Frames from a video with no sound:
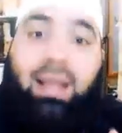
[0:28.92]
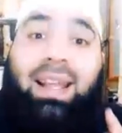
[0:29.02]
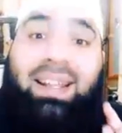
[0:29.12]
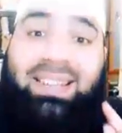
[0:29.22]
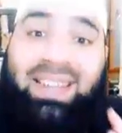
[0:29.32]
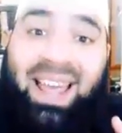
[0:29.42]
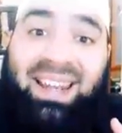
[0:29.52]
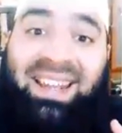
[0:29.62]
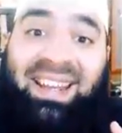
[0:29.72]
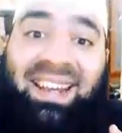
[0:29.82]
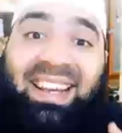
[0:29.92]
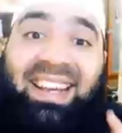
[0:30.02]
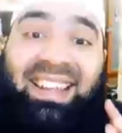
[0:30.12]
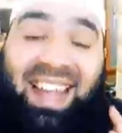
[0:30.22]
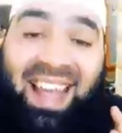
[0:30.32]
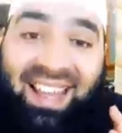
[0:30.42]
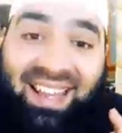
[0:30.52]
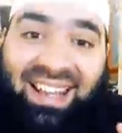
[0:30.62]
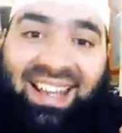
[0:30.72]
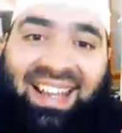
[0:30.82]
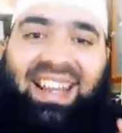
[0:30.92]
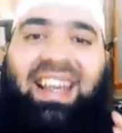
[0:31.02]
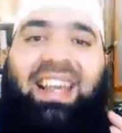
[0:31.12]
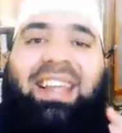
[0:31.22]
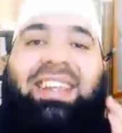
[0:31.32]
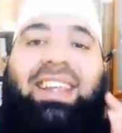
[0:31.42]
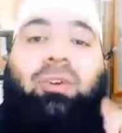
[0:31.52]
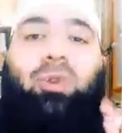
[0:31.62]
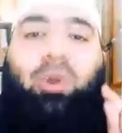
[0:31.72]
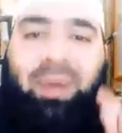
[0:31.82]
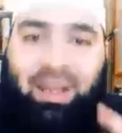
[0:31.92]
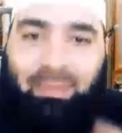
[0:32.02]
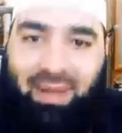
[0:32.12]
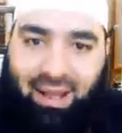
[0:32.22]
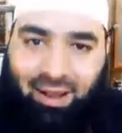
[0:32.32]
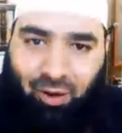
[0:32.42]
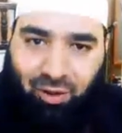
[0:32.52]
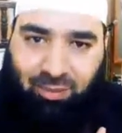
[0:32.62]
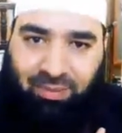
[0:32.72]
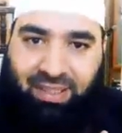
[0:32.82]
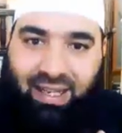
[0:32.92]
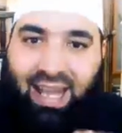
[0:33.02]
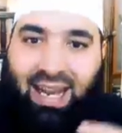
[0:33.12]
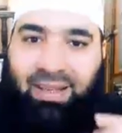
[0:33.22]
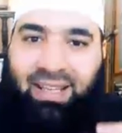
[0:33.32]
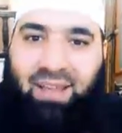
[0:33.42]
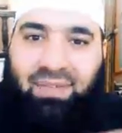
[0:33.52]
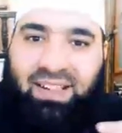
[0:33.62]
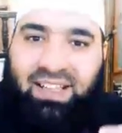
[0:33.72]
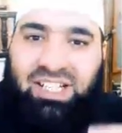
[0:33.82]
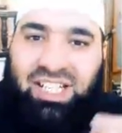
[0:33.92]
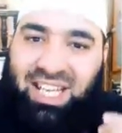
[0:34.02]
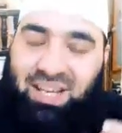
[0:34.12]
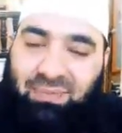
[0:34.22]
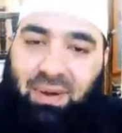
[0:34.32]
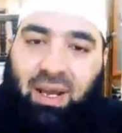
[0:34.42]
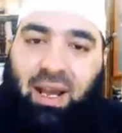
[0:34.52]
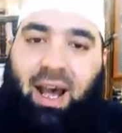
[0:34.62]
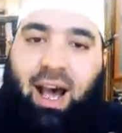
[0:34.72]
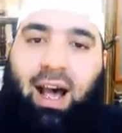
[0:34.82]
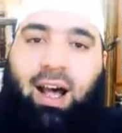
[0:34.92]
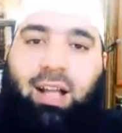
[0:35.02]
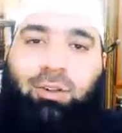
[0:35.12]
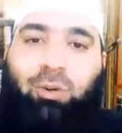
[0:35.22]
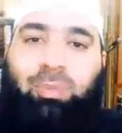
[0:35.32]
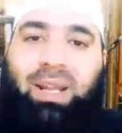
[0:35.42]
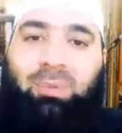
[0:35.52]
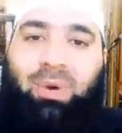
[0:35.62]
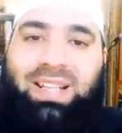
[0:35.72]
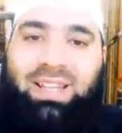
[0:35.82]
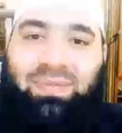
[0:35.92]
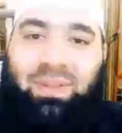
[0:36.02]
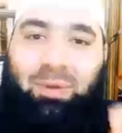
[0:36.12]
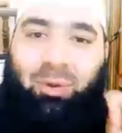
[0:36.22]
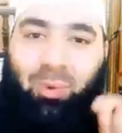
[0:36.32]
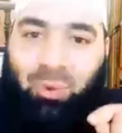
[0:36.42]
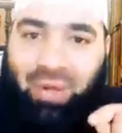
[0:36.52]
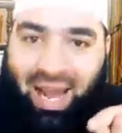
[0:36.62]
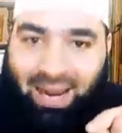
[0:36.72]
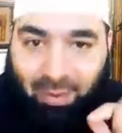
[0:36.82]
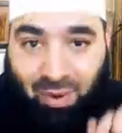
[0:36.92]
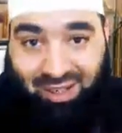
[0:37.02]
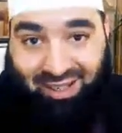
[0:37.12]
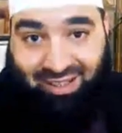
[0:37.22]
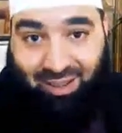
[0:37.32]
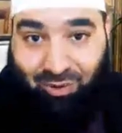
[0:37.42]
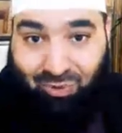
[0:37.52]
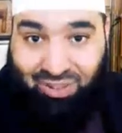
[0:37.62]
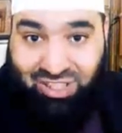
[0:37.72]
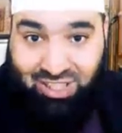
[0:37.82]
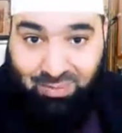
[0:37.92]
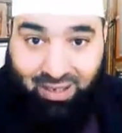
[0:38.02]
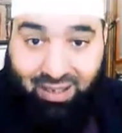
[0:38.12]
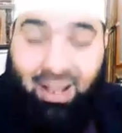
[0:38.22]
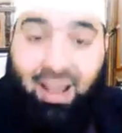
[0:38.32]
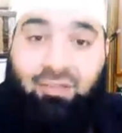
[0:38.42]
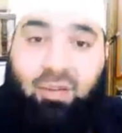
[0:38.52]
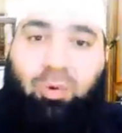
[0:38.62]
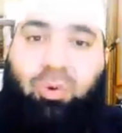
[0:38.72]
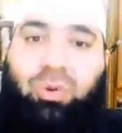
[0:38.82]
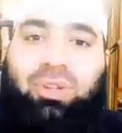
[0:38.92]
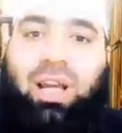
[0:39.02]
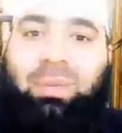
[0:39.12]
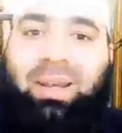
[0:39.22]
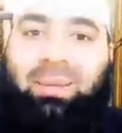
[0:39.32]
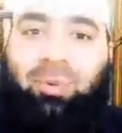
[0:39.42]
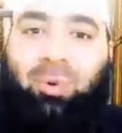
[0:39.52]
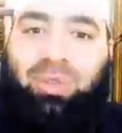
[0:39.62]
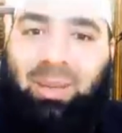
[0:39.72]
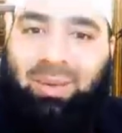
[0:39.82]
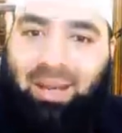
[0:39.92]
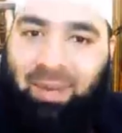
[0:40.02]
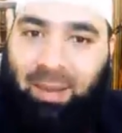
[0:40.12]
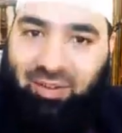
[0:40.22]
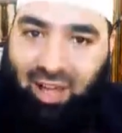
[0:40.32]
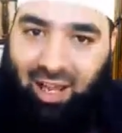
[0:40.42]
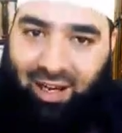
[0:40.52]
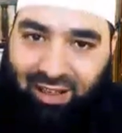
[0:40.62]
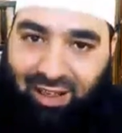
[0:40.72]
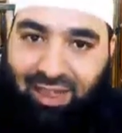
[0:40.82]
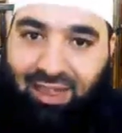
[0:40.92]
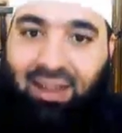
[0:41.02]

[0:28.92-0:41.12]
لإنسان داخل ليطلب علم حط بنيتك انا بدي افتش كيف اطلب علم واستفيد من دخولي على مواقع التواصل الاجتماعي فبكون طالب علم وطالب العلم كما صح الحديث